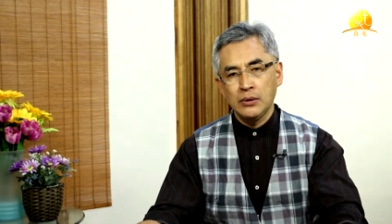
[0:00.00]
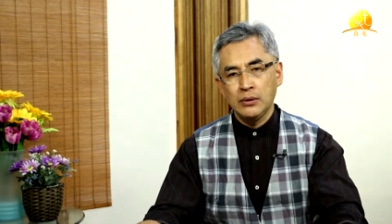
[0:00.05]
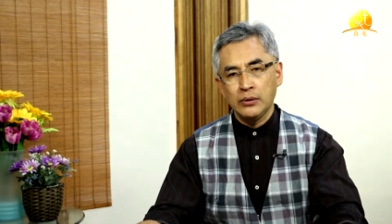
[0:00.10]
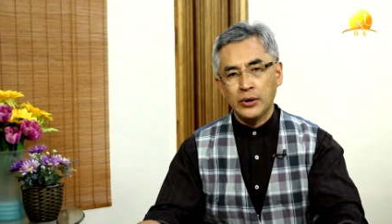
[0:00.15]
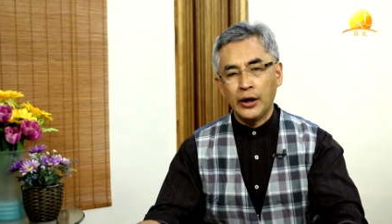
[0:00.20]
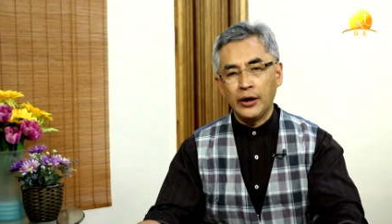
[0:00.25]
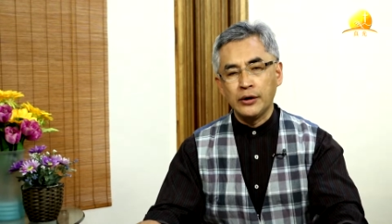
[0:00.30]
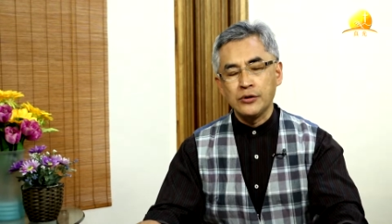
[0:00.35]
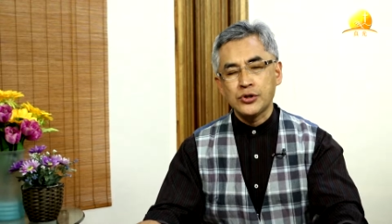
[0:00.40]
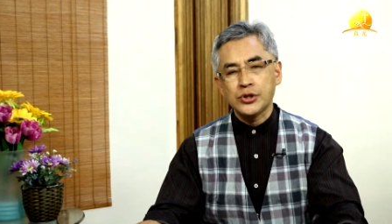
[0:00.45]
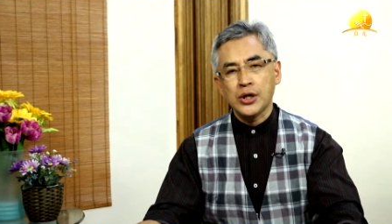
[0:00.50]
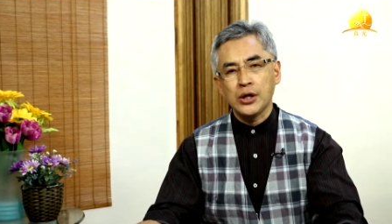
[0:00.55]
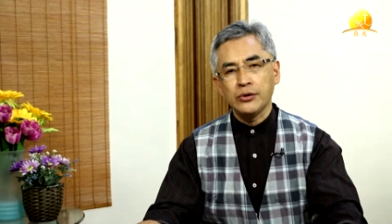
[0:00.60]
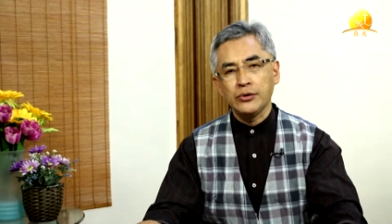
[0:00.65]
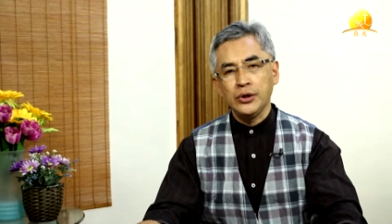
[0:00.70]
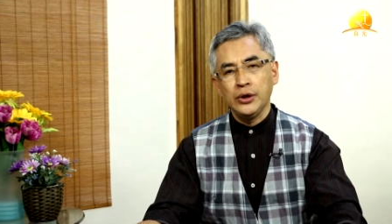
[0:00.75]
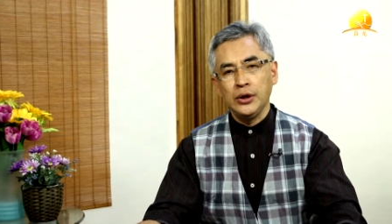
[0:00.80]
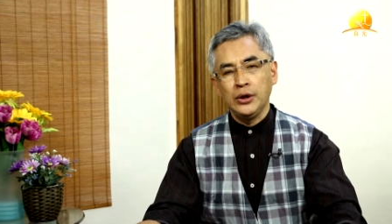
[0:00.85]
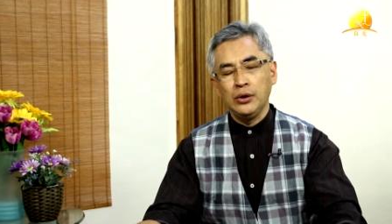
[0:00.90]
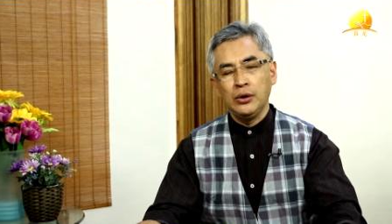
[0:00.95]
当然，上
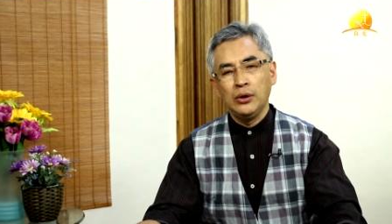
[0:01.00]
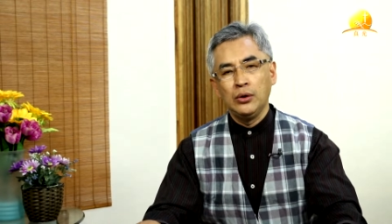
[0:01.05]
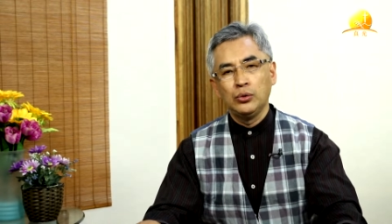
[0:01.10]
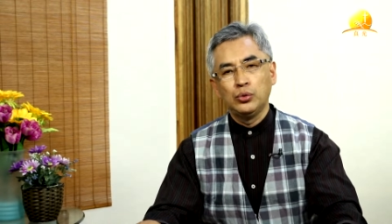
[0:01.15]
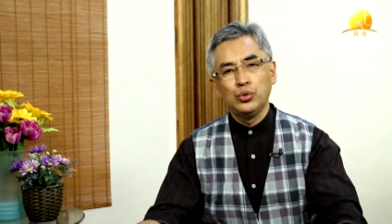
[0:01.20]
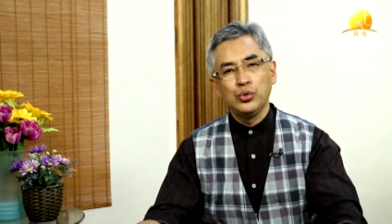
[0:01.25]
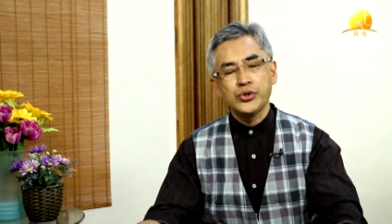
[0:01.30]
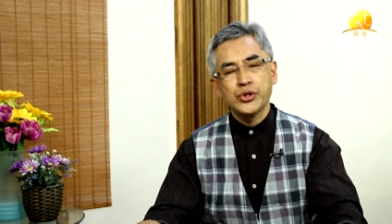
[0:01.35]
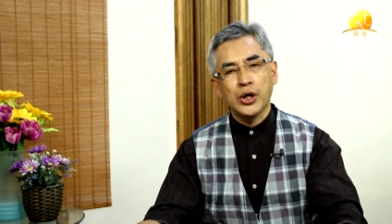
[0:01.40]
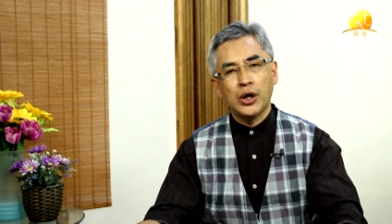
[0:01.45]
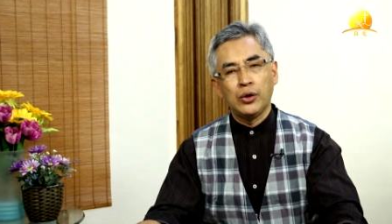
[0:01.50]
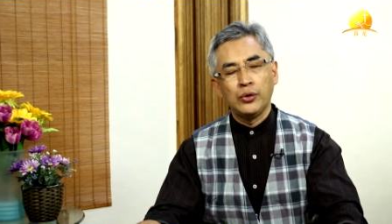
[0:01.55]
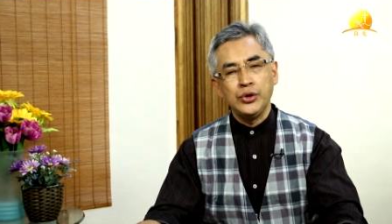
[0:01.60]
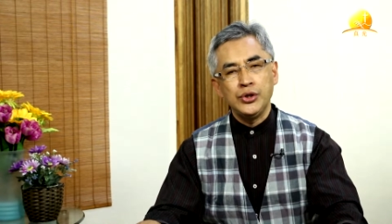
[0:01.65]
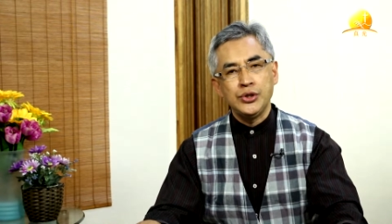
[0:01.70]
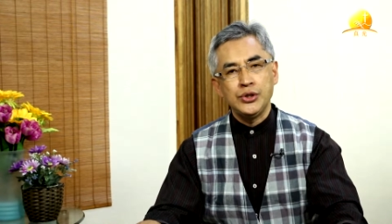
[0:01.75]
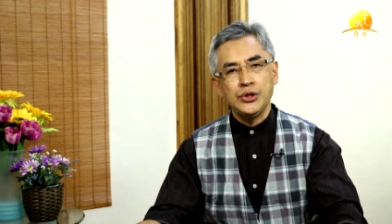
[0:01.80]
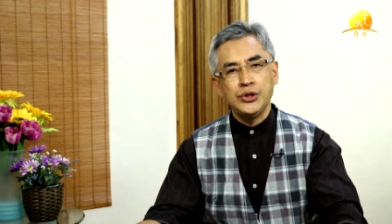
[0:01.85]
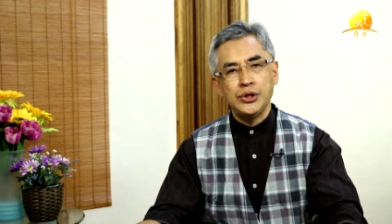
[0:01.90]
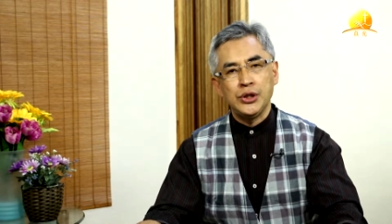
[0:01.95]
帝呼召以
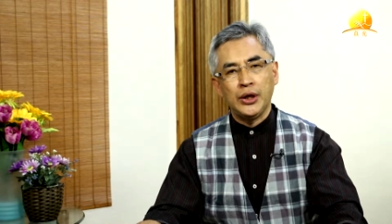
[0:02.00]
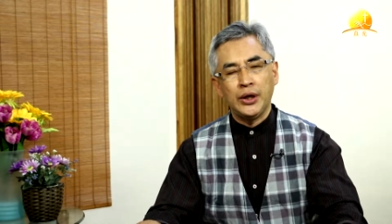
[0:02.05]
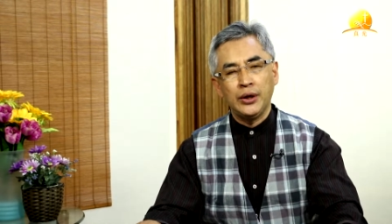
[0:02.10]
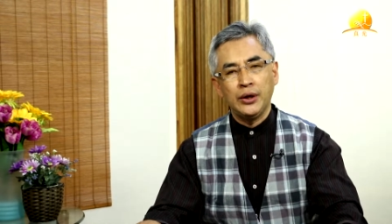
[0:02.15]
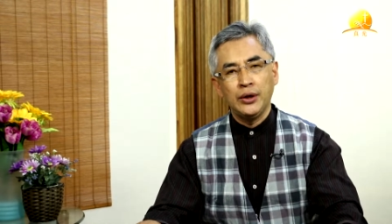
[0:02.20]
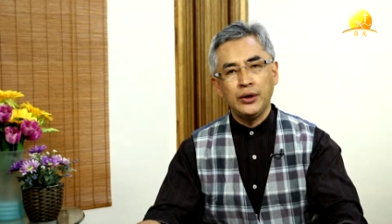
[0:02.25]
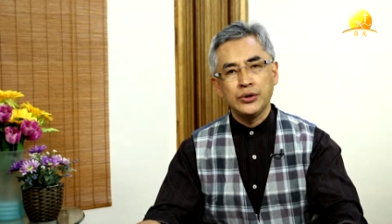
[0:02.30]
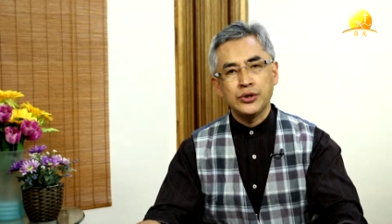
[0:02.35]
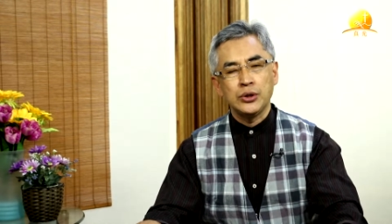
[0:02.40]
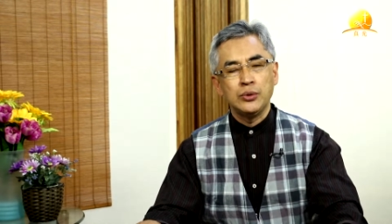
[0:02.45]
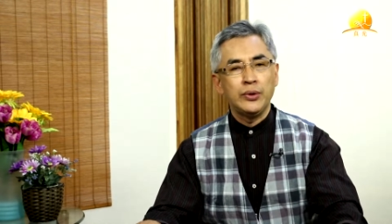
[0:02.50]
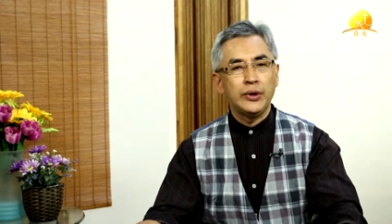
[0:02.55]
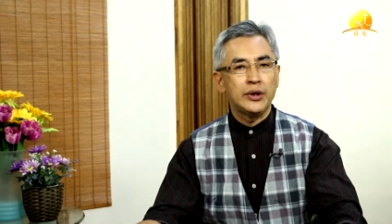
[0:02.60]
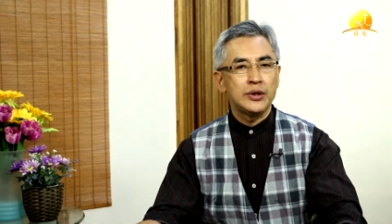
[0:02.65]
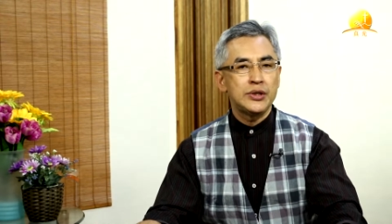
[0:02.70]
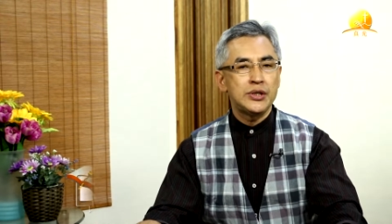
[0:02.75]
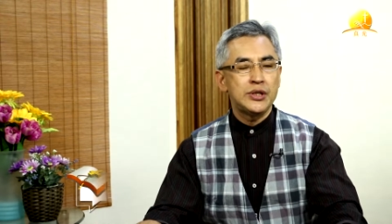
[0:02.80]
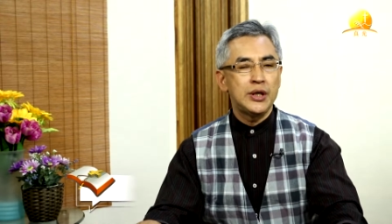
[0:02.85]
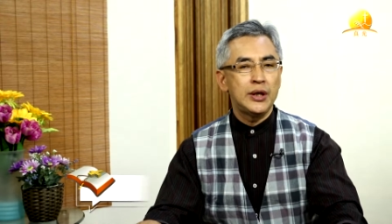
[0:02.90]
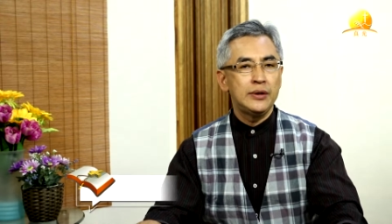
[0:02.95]
西结成为一个
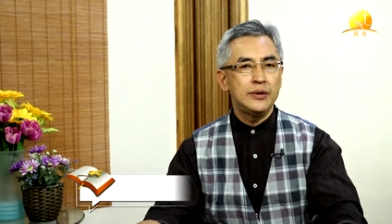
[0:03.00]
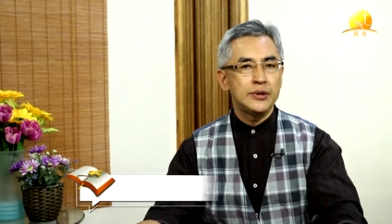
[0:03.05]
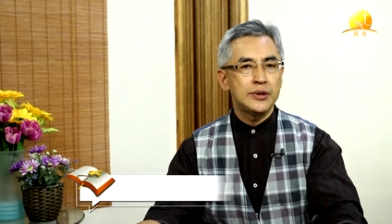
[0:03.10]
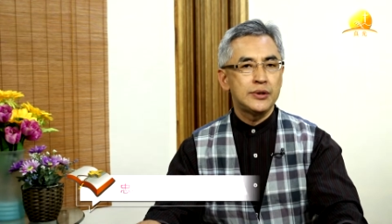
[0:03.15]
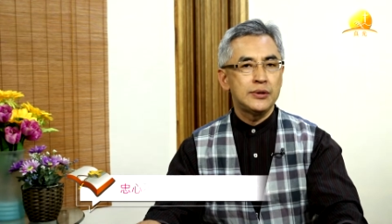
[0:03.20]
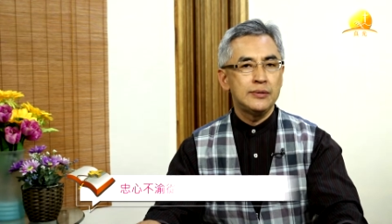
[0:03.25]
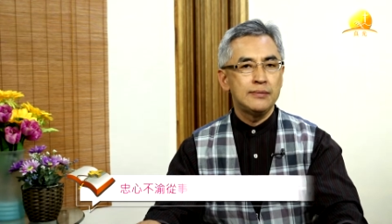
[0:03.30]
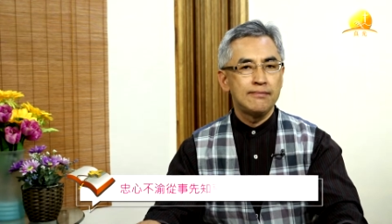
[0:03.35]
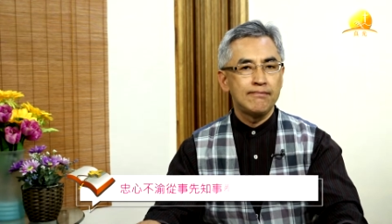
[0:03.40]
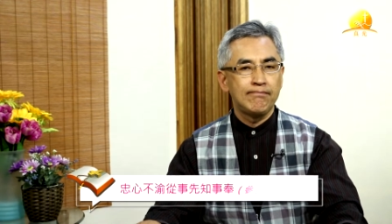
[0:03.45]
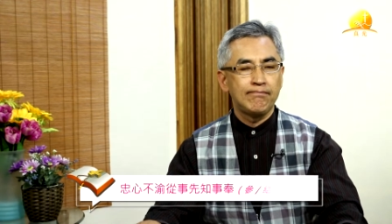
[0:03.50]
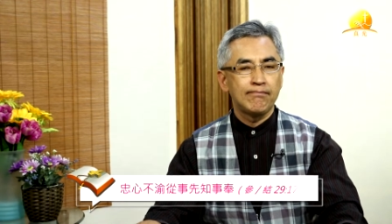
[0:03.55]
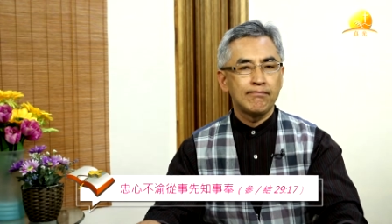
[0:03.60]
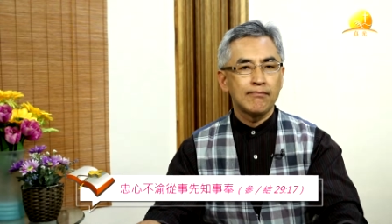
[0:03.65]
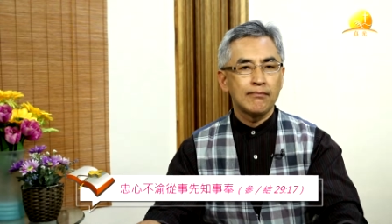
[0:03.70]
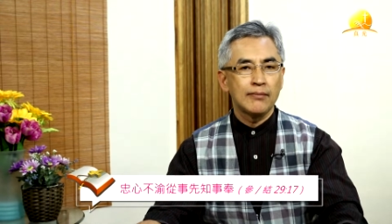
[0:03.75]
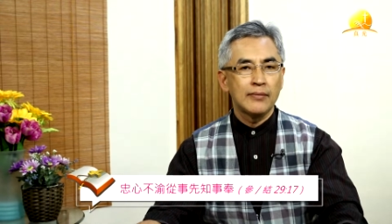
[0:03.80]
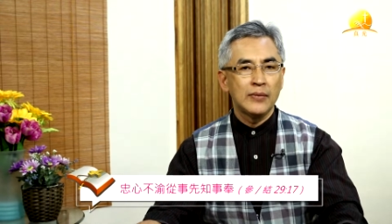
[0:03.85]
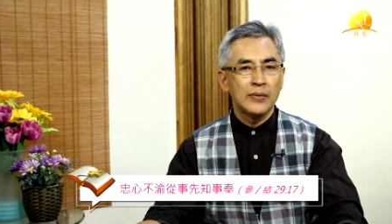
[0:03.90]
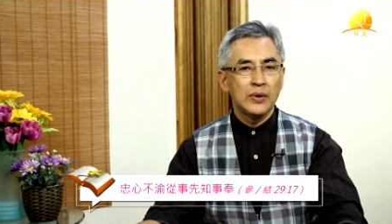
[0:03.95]
先知，
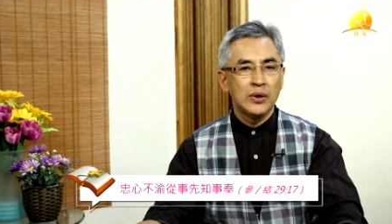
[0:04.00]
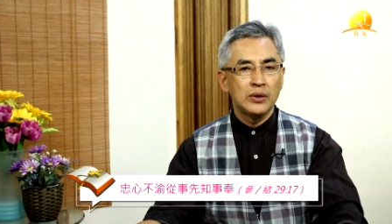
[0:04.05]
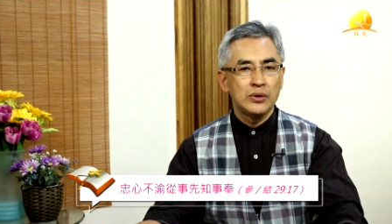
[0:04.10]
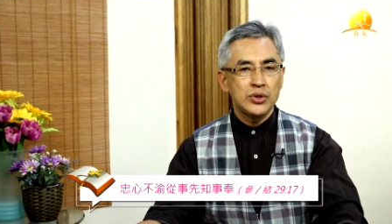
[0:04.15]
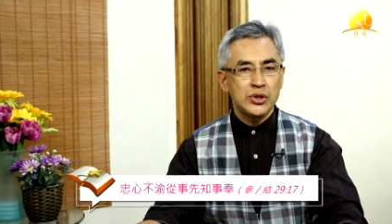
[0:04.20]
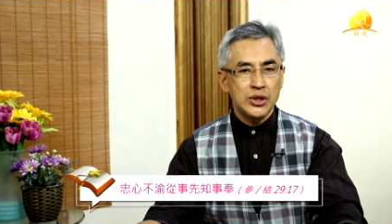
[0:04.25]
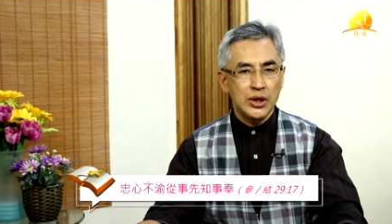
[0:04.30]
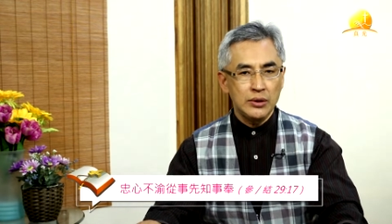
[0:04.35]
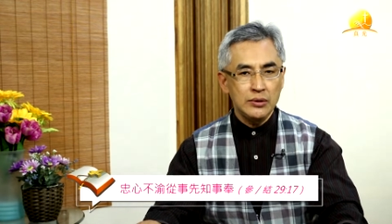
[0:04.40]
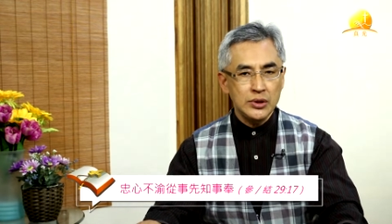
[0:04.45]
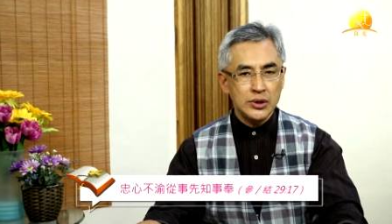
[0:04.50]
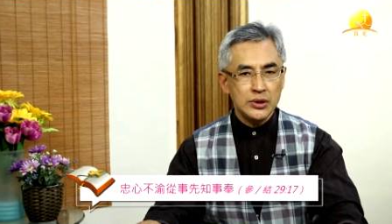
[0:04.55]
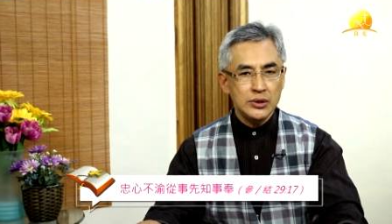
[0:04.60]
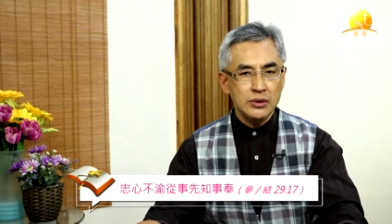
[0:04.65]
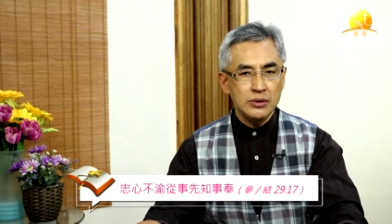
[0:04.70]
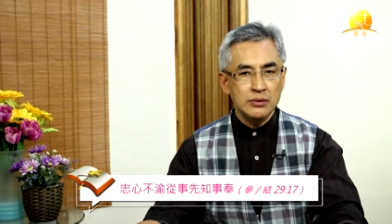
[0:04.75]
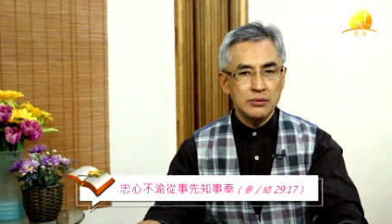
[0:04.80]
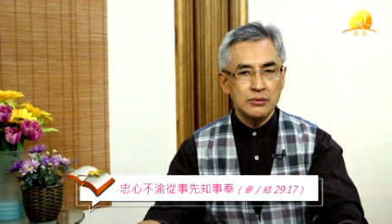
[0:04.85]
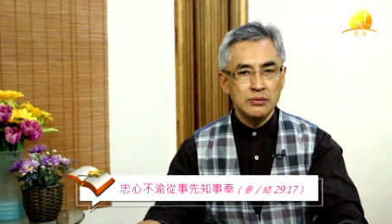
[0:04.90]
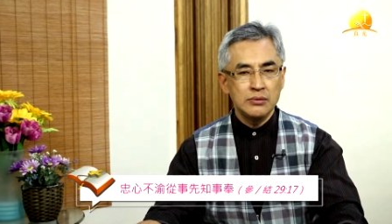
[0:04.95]
先
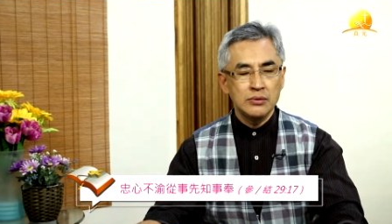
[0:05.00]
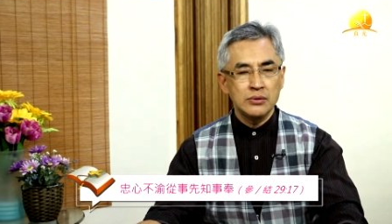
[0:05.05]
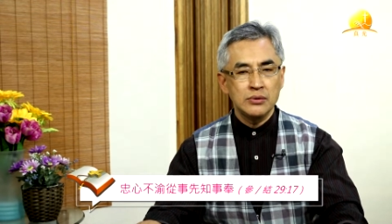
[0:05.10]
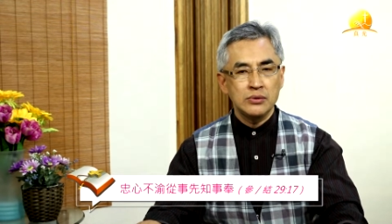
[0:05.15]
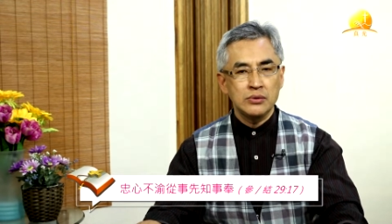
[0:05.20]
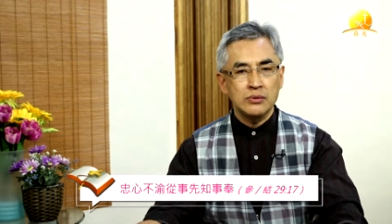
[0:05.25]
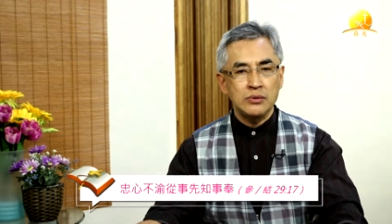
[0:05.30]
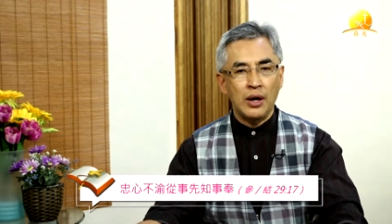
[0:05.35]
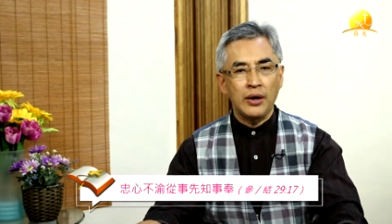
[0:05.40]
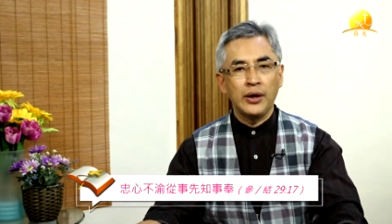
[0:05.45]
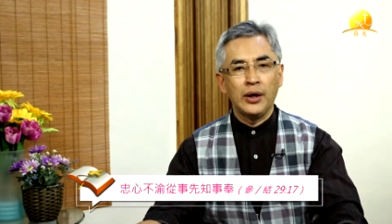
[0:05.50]
知他